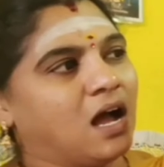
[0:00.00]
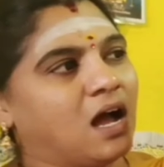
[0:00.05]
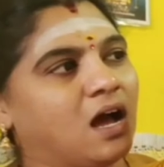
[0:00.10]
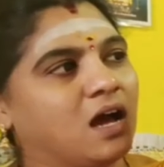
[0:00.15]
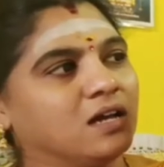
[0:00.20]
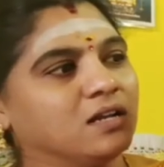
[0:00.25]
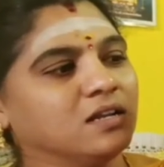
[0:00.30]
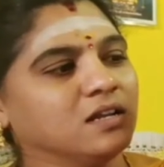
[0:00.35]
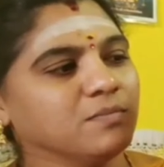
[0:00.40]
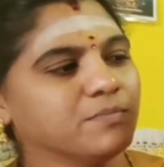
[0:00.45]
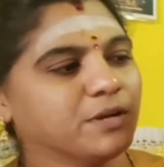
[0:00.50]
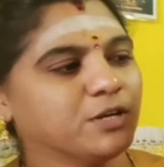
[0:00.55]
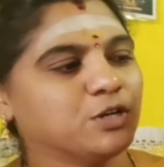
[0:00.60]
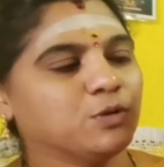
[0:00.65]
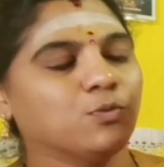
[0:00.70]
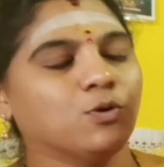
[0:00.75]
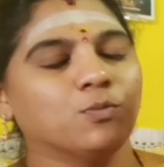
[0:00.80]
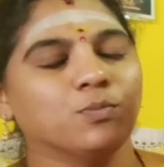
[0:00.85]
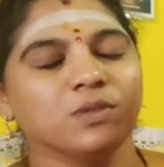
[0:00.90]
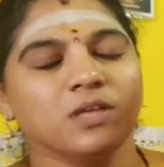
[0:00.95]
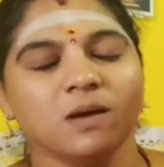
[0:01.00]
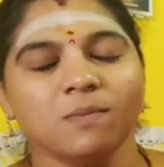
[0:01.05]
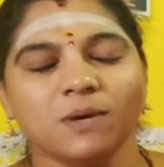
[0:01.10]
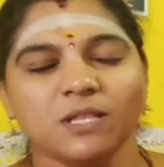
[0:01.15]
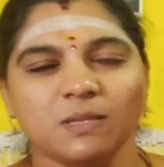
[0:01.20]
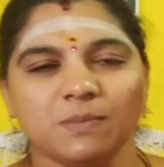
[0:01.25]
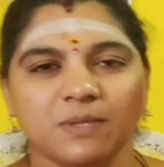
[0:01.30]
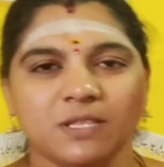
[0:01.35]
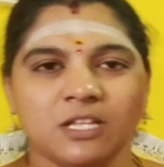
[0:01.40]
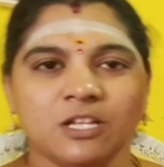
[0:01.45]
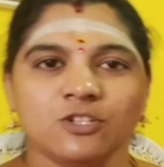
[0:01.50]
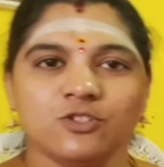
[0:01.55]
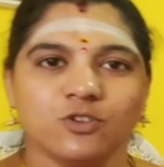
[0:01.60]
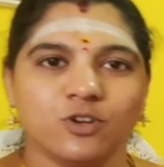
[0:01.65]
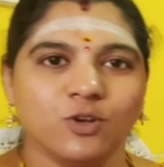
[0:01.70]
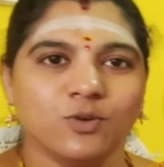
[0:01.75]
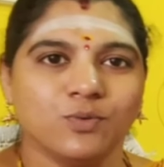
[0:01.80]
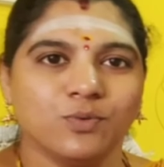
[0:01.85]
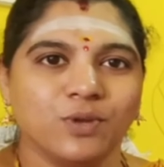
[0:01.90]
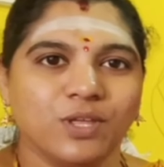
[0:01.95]
ஆறு மற்றும் ஒன்பதாம் அதிபதினு
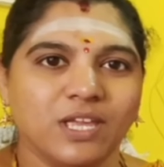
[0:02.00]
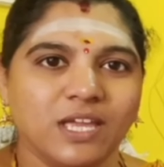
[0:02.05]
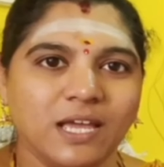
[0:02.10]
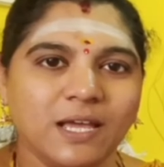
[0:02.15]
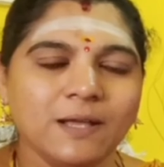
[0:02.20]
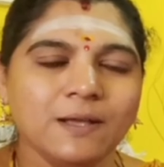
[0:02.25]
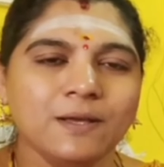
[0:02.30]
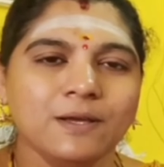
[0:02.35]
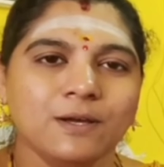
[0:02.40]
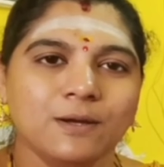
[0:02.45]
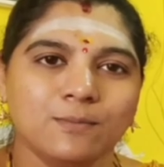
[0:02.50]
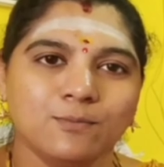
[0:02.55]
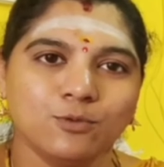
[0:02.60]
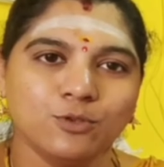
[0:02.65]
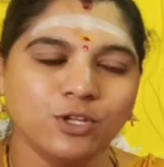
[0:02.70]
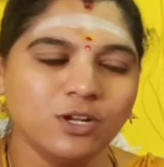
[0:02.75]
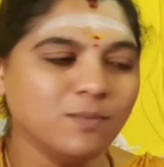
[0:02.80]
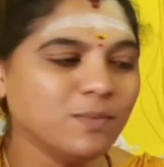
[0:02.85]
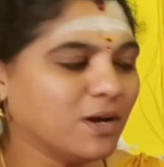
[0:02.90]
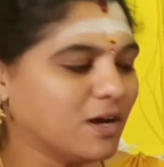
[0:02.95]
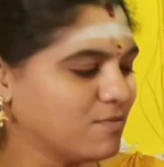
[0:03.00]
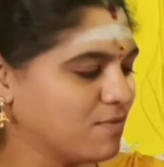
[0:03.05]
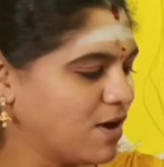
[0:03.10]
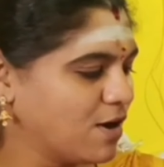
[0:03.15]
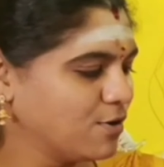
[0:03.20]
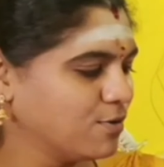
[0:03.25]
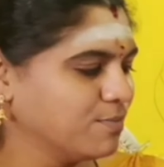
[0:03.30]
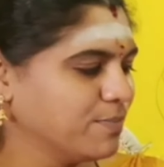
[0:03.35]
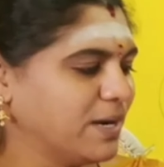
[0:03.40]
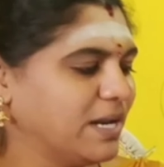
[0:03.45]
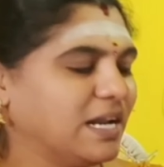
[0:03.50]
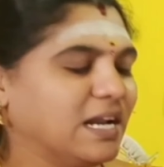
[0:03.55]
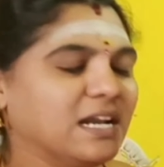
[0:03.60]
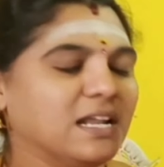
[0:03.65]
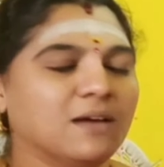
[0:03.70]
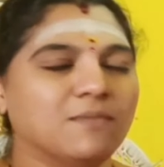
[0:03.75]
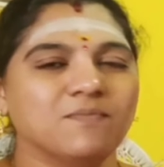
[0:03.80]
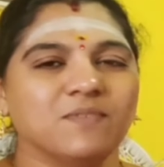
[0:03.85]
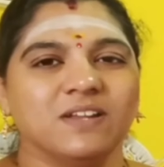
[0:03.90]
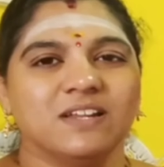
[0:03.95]
சொல்லக்கூடிய புதன் பகவானும்
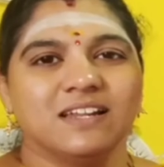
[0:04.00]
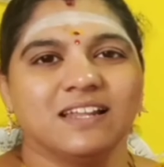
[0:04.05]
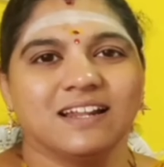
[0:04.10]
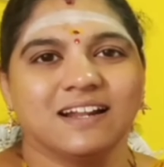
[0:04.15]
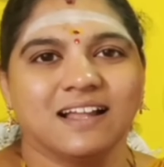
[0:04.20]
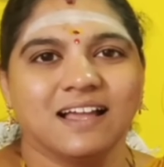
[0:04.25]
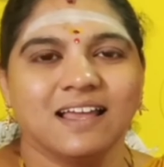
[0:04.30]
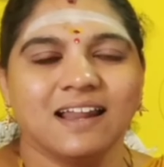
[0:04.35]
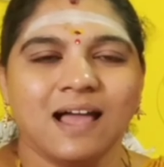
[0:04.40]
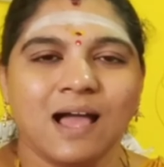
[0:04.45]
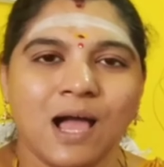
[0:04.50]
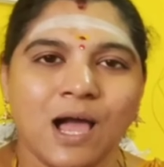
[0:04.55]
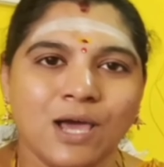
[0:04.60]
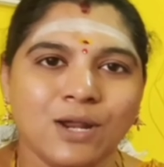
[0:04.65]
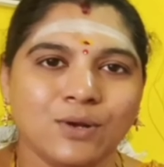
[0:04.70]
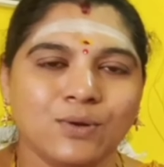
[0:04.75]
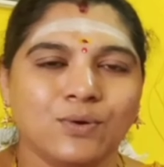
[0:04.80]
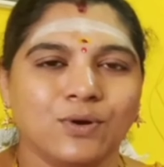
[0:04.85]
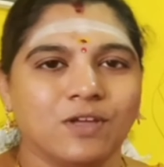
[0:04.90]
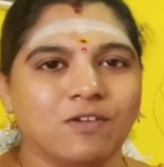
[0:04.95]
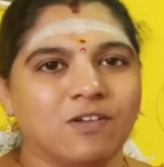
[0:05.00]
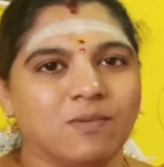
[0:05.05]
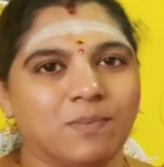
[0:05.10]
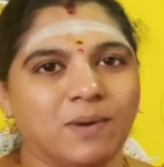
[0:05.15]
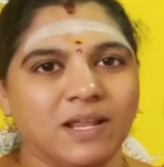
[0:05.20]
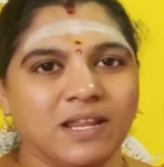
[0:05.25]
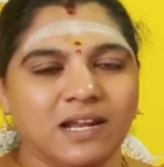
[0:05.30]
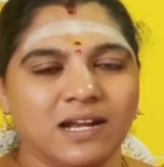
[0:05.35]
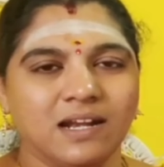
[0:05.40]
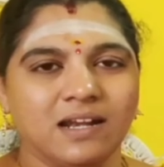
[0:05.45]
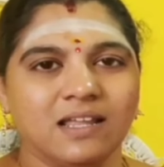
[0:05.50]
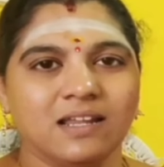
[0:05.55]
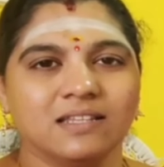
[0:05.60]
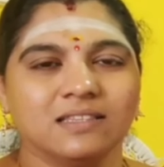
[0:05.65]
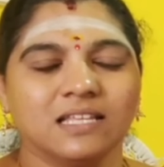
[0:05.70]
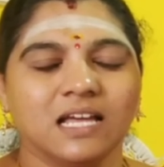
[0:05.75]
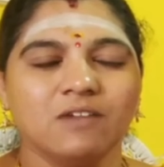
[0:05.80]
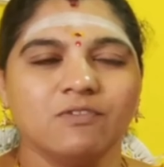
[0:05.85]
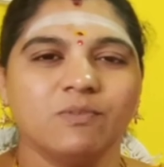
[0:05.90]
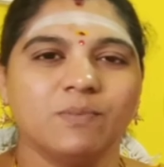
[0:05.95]
பன்னிரெண்டாம் வீட்டில் இருக்கார் ஆறு குடையவர் பன்னிரெண்டில்
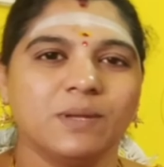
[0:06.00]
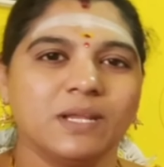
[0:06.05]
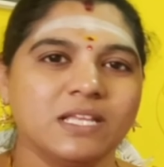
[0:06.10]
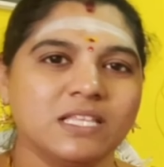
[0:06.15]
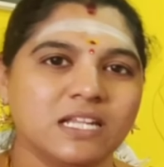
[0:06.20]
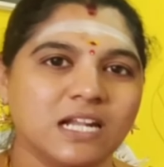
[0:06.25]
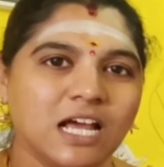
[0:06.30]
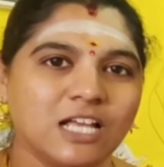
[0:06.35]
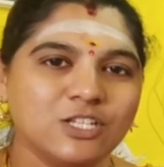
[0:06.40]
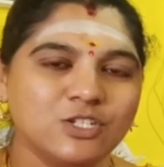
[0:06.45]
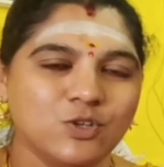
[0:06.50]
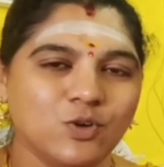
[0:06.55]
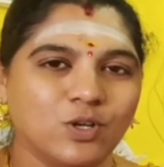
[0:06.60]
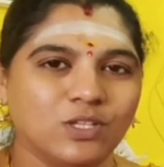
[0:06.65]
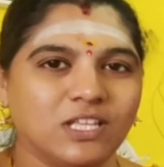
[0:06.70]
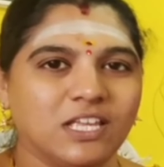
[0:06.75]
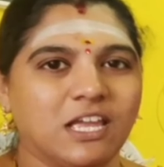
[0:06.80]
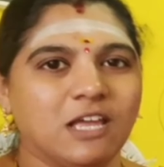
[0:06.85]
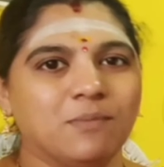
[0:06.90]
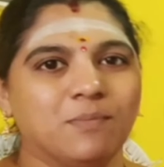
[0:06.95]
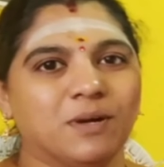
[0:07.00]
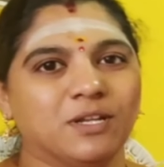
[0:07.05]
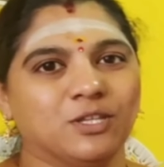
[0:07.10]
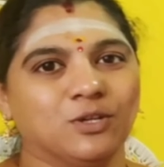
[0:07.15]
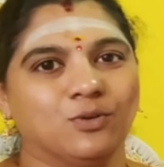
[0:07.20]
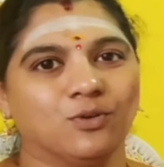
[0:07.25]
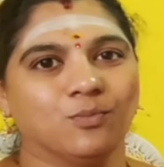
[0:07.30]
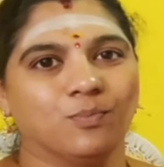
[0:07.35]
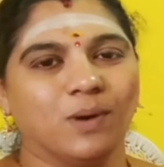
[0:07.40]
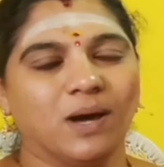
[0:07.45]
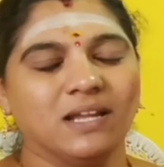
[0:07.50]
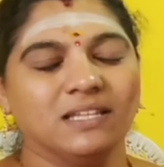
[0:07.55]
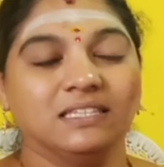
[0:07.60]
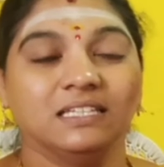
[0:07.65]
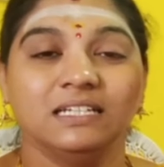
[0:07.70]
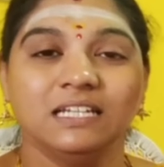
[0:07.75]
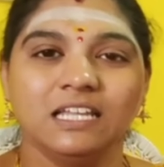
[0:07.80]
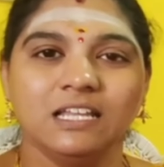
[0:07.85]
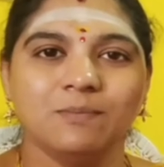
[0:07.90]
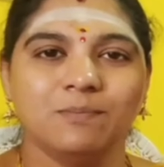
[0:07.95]
இருந்தால் விபரீத ராஜயோகத்தை ஏற்படுத்தி கொடுப்பார்
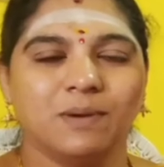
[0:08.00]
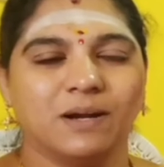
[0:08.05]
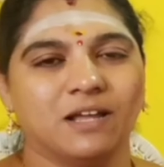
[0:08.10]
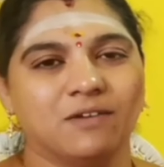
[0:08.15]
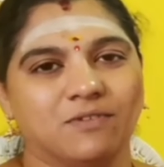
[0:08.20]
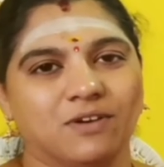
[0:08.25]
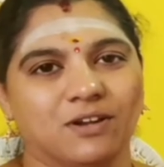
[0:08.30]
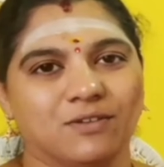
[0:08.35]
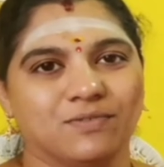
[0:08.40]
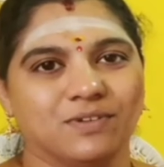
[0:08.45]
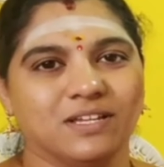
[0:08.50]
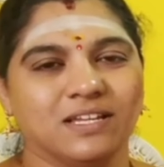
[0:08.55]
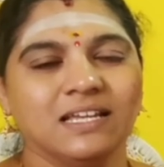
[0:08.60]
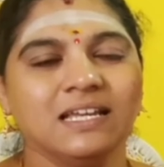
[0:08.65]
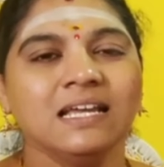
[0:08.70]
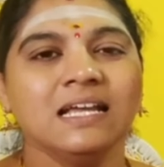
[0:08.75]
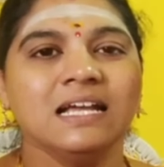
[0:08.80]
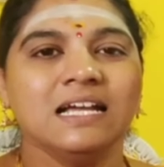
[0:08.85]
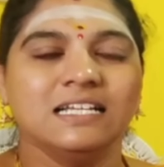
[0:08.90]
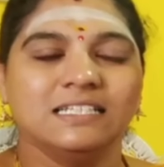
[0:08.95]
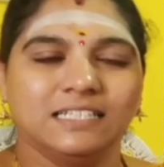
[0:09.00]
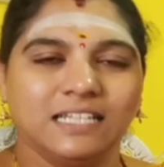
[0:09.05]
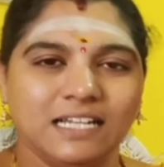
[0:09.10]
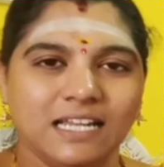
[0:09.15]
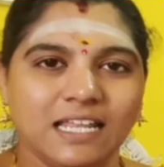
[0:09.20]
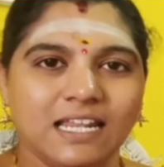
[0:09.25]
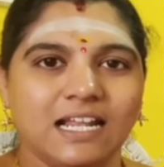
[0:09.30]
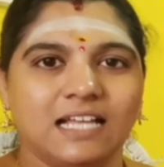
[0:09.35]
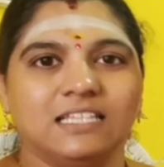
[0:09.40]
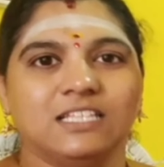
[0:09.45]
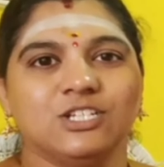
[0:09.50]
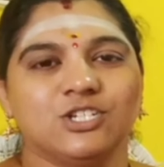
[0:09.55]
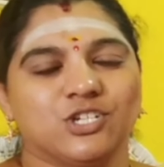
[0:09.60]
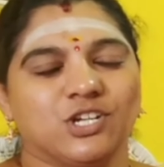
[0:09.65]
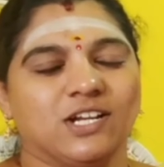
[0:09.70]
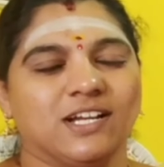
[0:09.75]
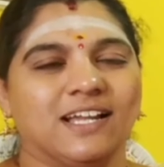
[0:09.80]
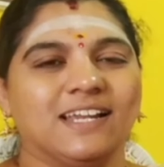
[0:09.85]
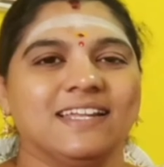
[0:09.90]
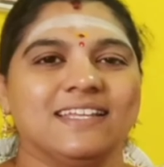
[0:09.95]
திடீர் பணவரவு திடீர்
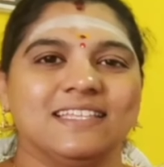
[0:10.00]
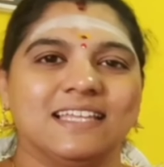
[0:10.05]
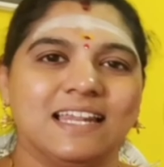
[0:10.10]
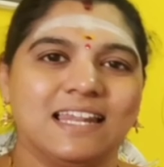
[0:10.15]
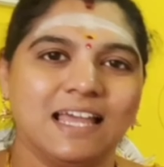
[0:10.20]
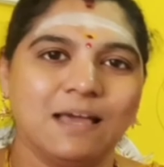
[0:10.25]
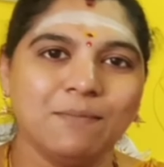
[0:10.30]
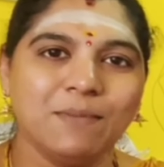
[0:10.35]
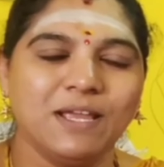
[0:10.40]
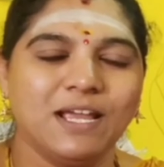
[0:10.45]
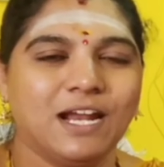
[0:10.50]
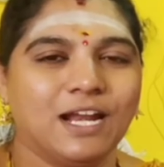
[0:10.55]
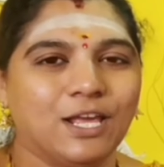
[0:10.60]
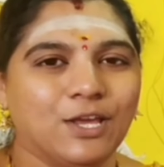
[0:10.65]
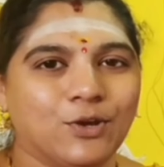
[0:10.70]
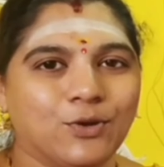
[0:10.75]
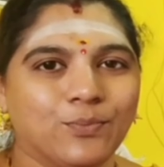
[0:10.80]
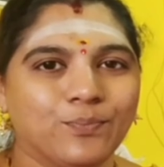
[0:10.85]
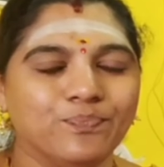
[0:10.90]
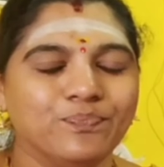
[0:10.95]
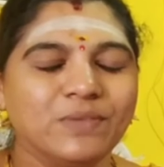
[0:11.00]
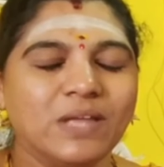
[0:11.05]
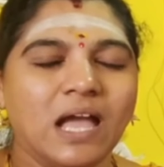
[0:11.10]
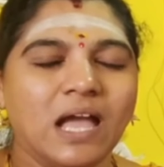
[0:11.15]
அதிர்ஷ்டங்கள் இதெல்லாமே கிடைக்கும்